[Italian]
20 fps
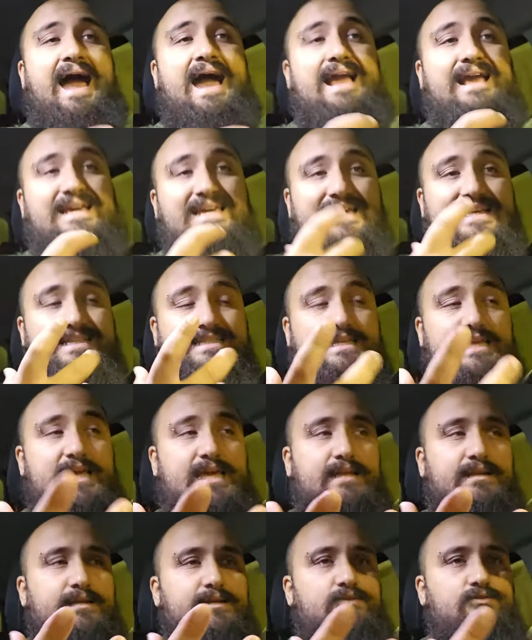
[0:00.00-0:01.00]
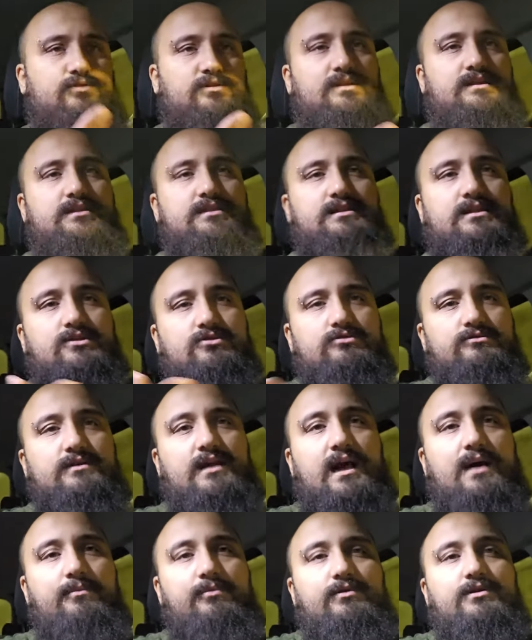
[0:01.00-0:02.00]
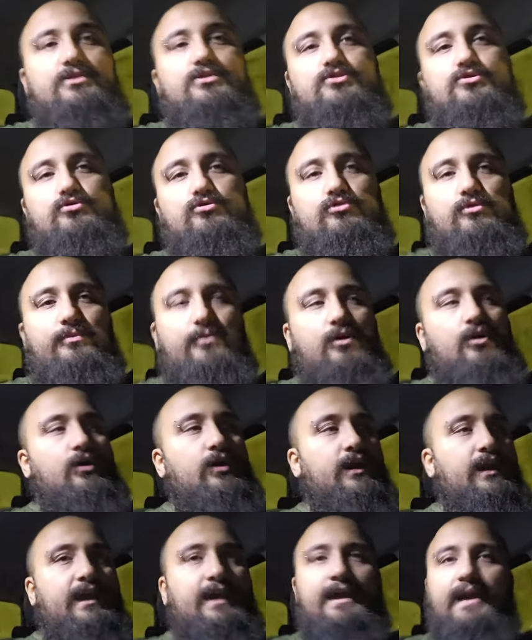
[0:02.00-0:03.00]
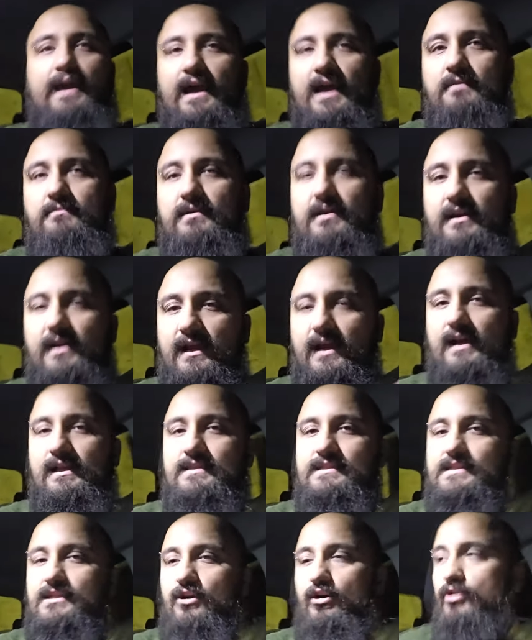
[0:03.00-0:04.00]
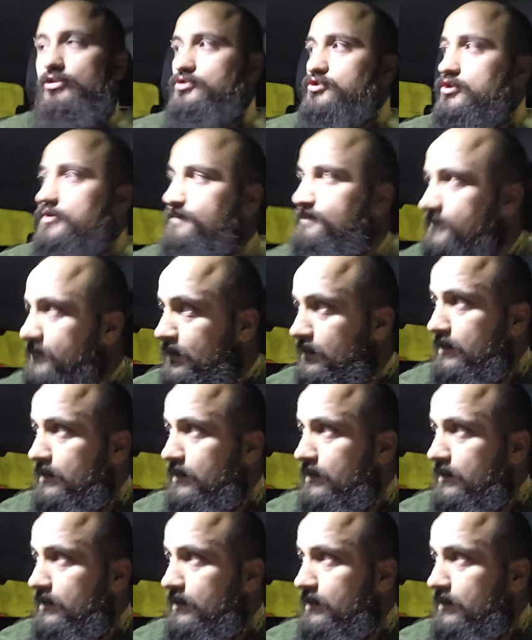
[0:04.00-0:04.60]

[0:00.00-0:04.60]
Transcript: anche se le notizie sul Napoli sono poche e ahimè ragazzi oggi